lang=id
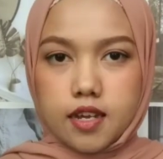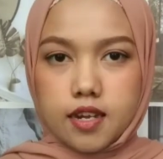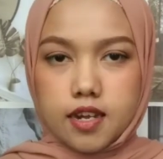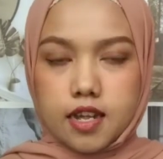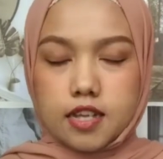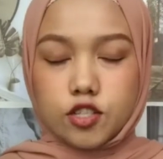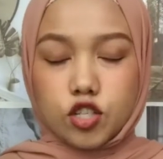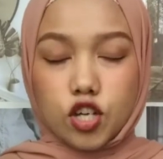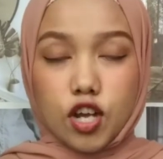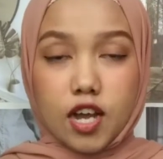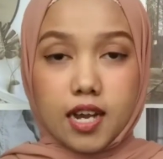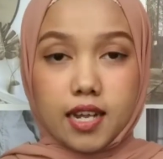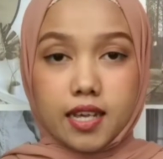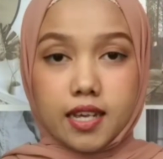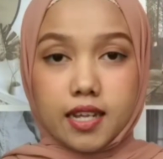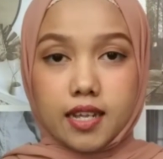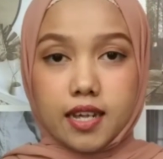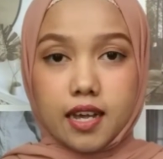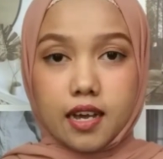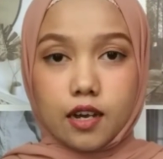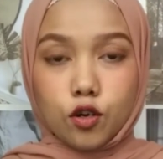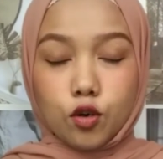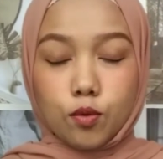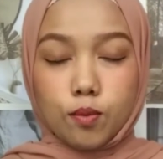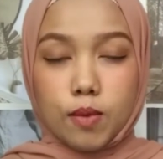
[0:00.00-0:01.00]
Nah, so kali ini
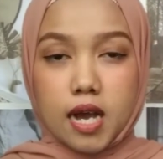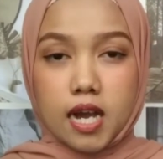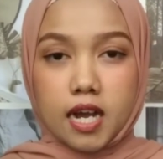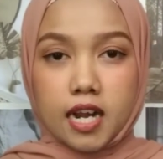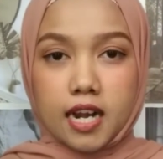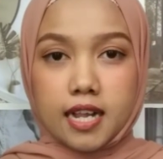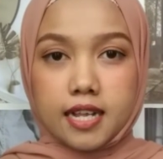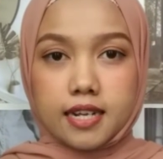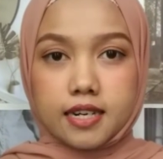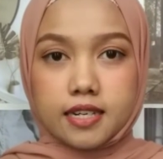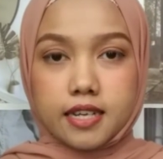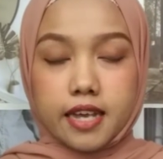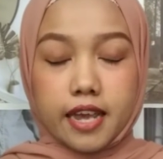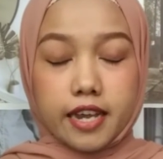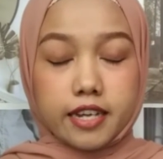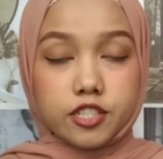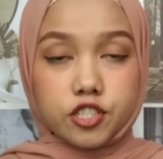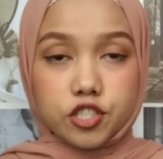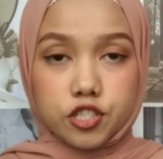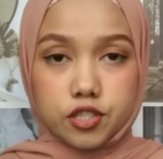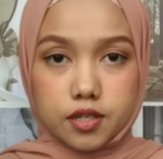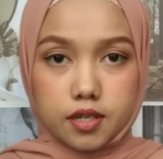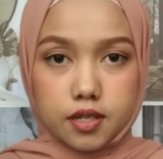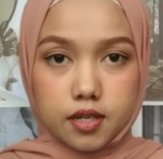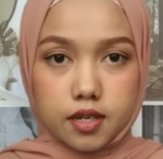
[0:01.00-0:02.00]
aku bakal
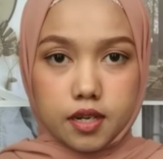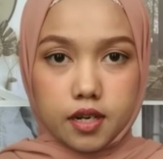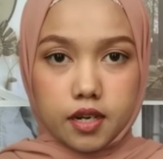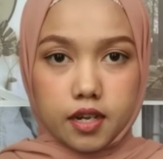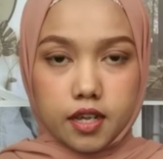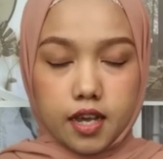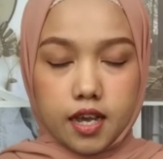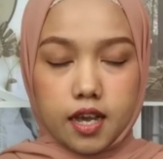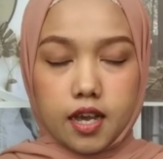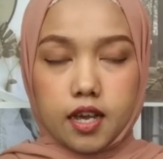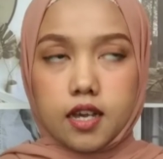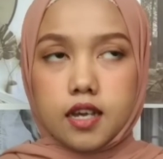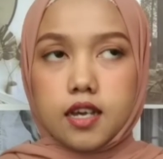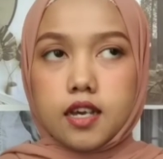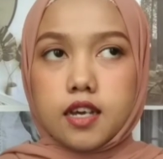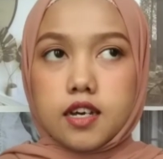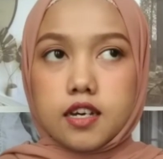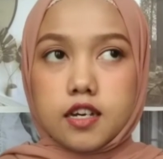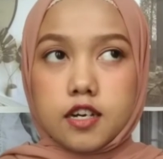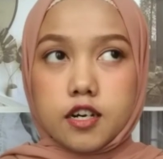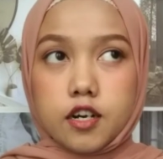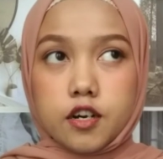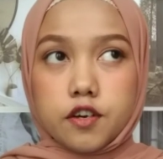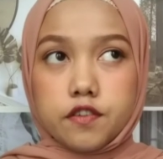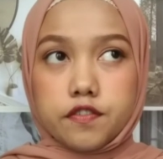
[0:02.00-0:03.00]
reaction ya
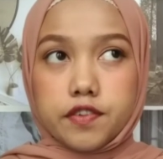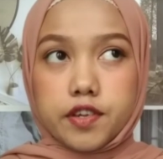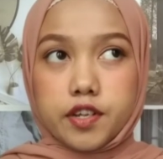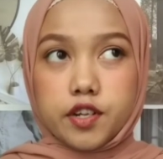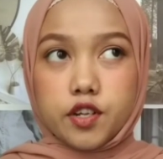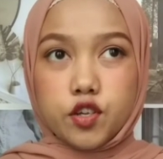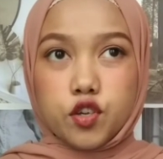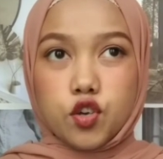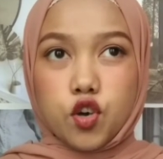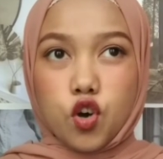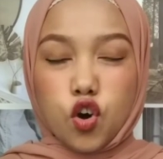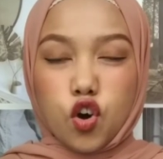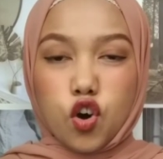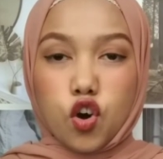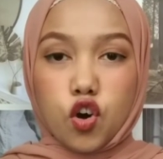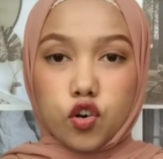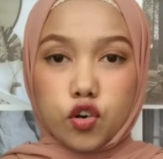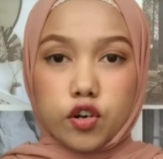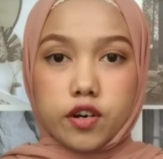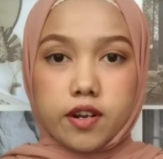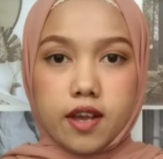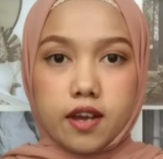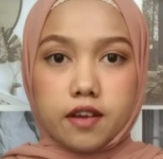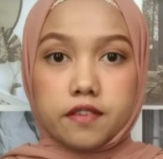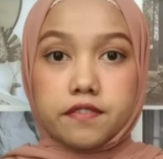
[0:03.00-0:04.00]
uh, video
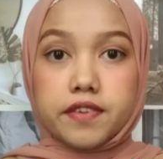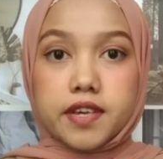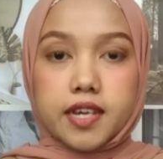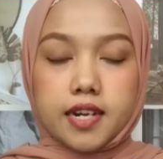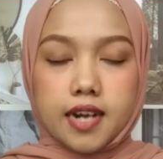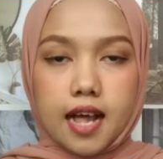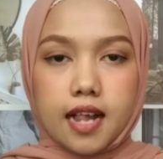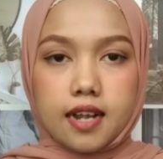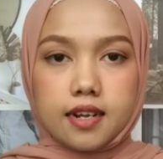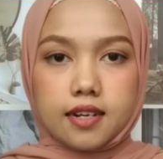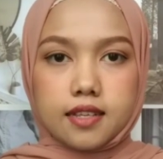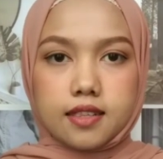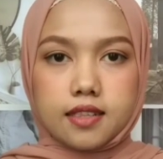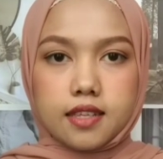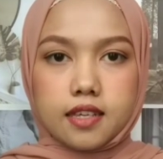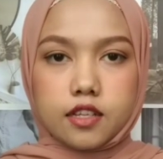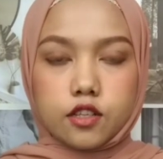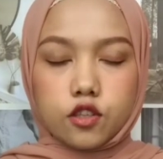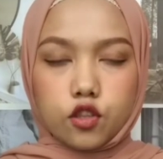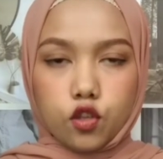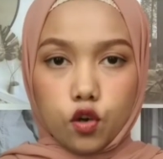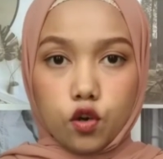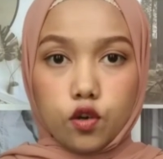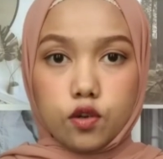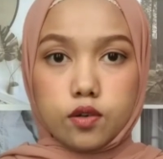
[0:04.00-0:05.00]
horor yang viral di
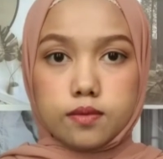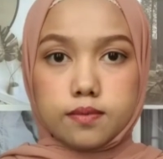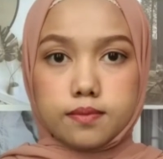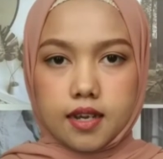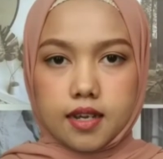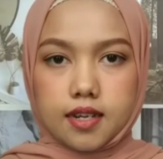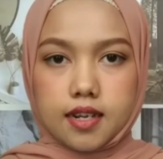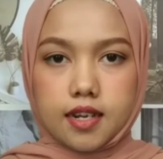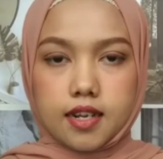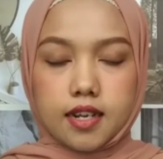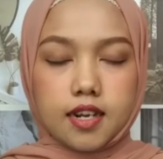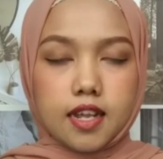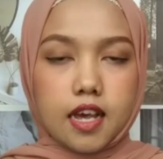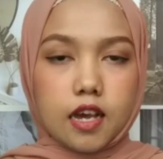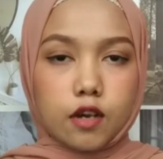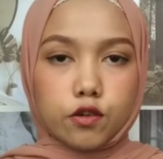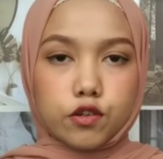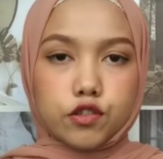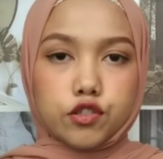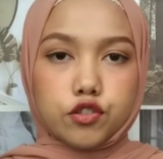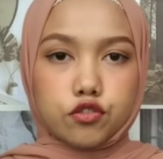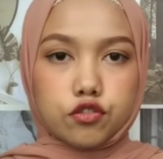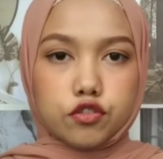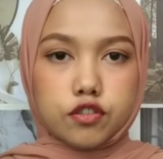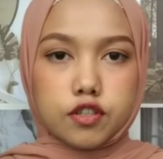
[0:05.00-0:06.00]
TikTok. Dan ini
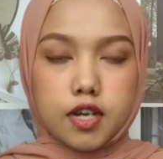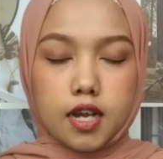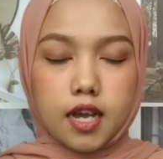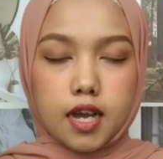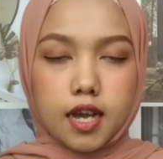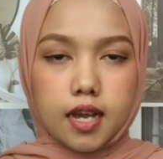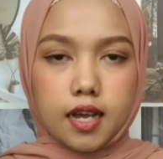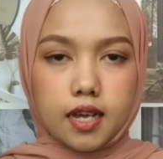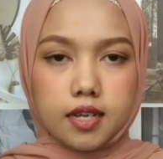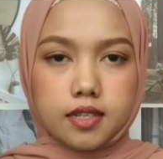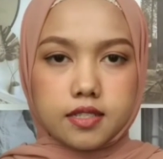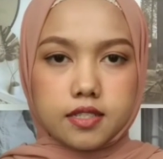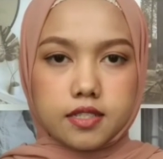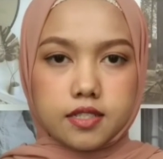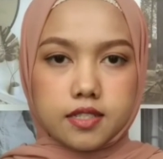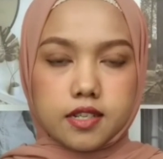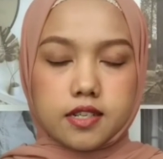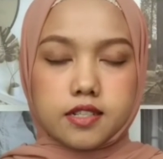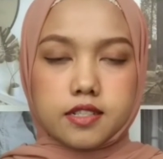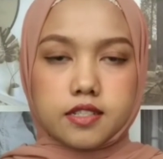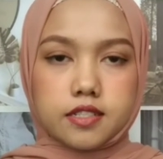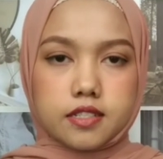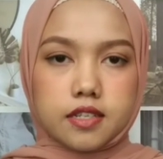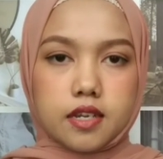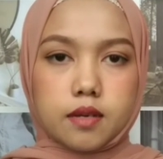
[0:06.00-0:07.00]
aku juga
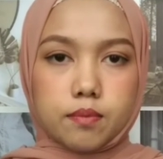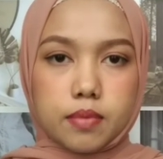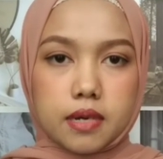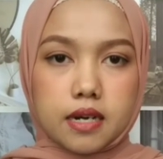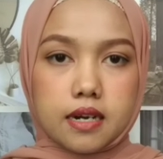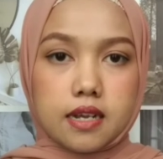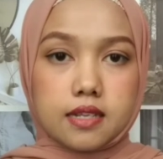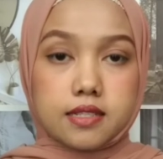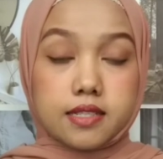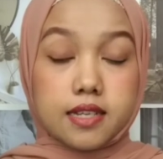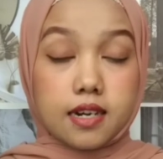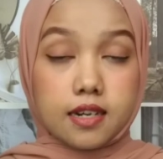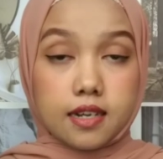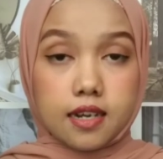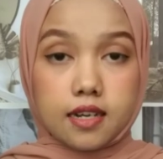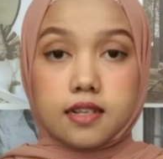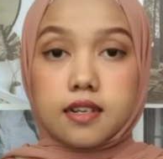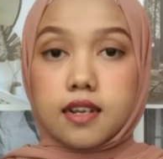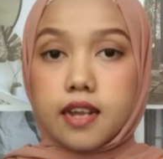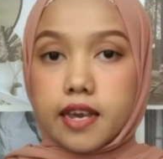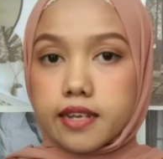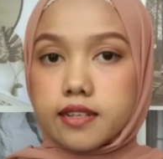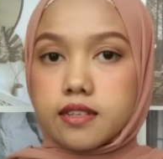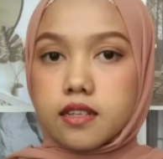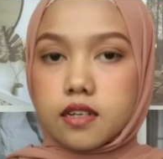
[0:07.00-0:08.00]
searchnya berdasarkan
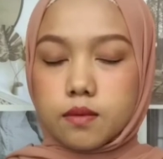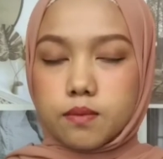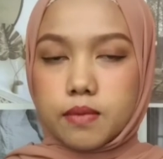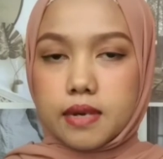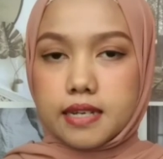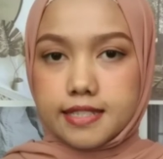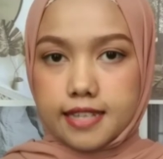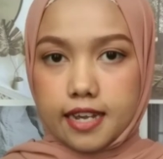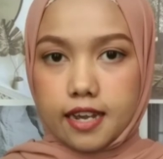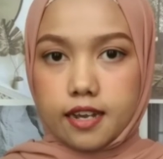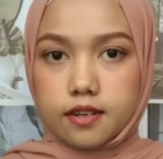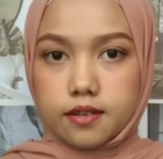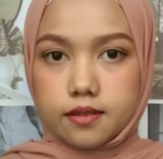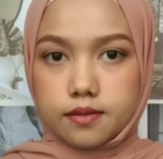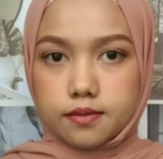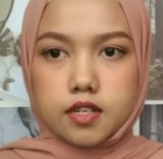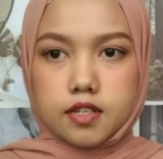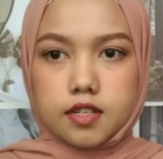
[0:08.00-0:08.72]
like terbanyak.